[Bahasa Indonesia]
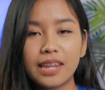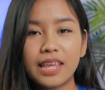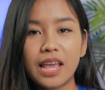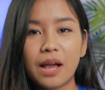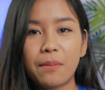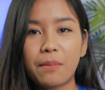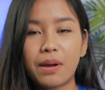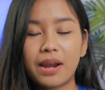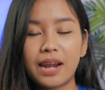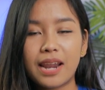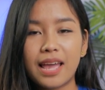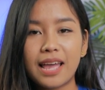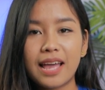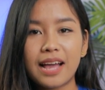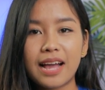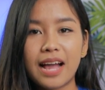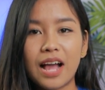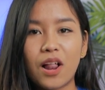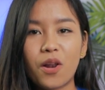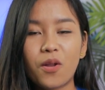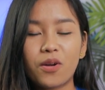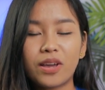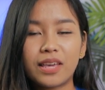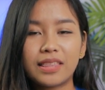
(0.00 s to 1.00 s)
yang mana
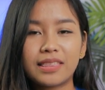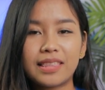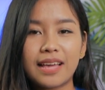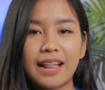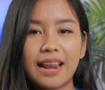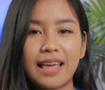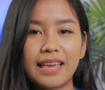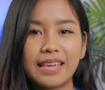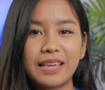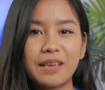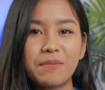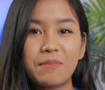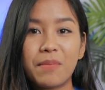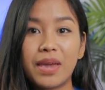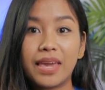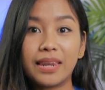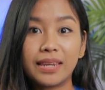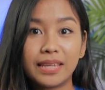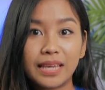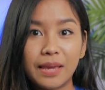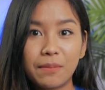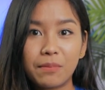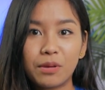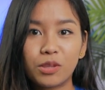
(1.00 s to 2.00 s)
kalau kita lagi
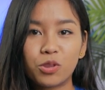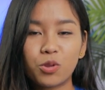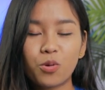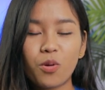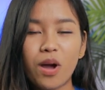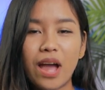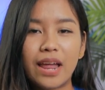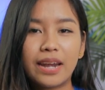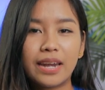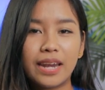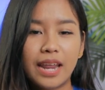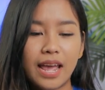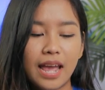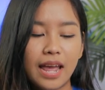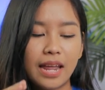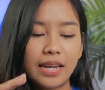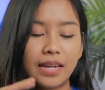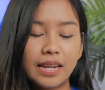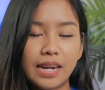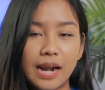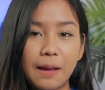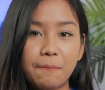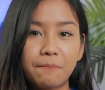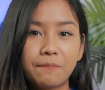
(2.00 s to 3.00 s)
main game itu
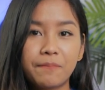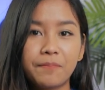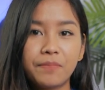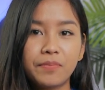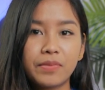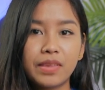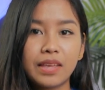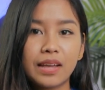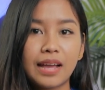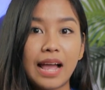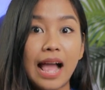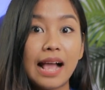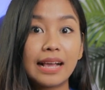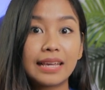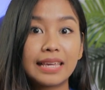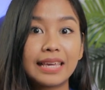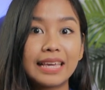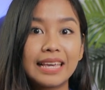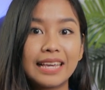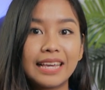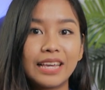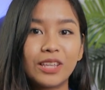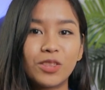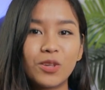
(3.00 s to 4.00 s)
ada drop
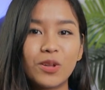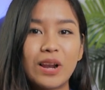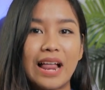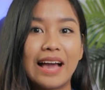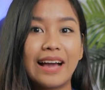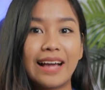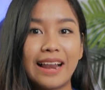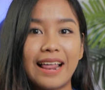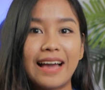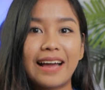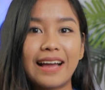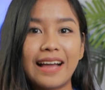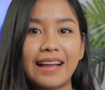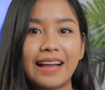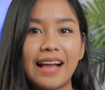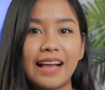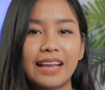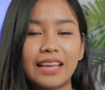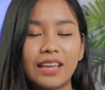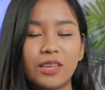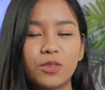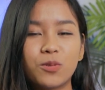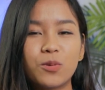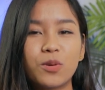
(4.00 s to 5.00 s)
kaki gitu
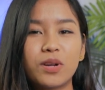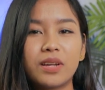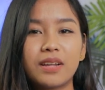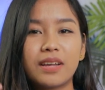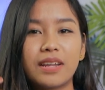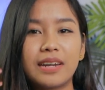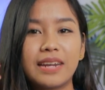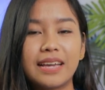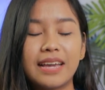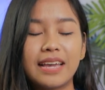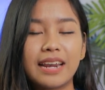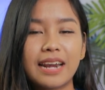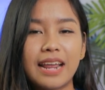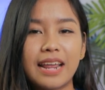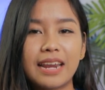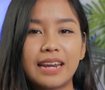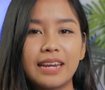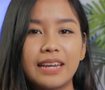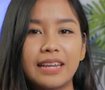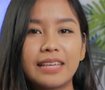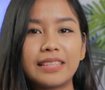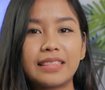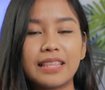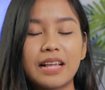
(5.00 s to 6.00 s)
langkah-langkah kaki itu
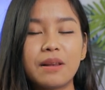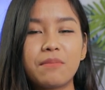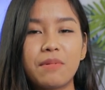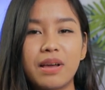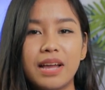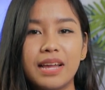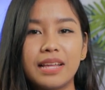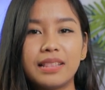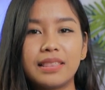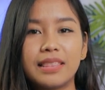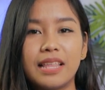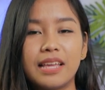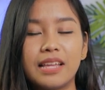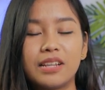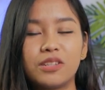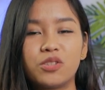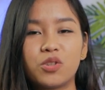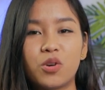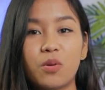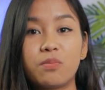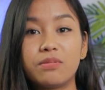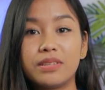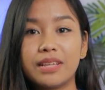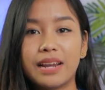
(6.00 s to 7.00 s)
kedengeran detail banget dan
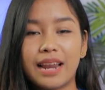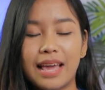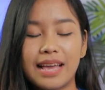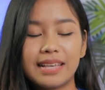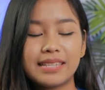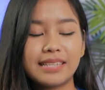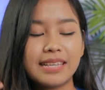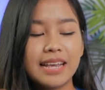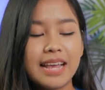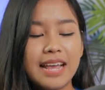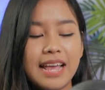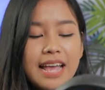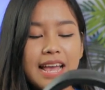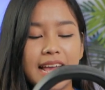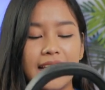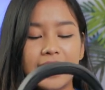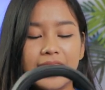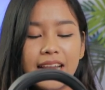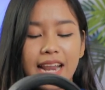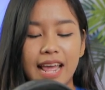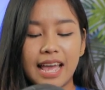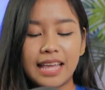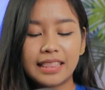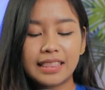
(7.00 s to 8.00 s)
cukup jelas
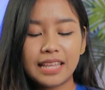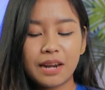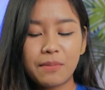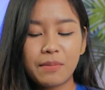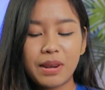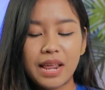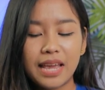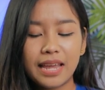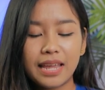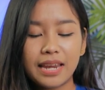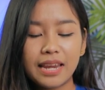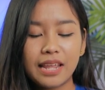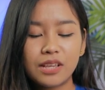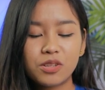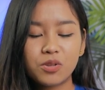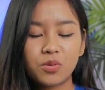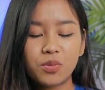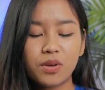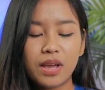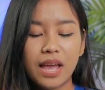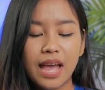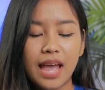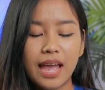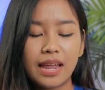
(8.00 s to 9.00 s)
nah terlebih lagi dia
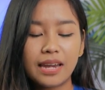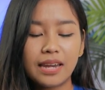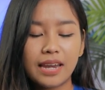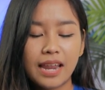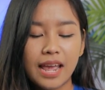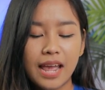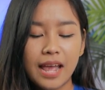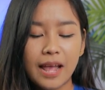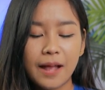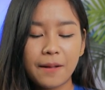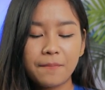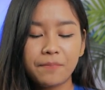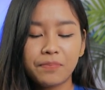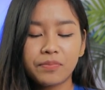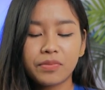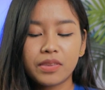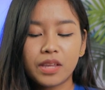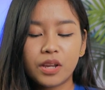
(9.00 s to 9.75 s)
juga ada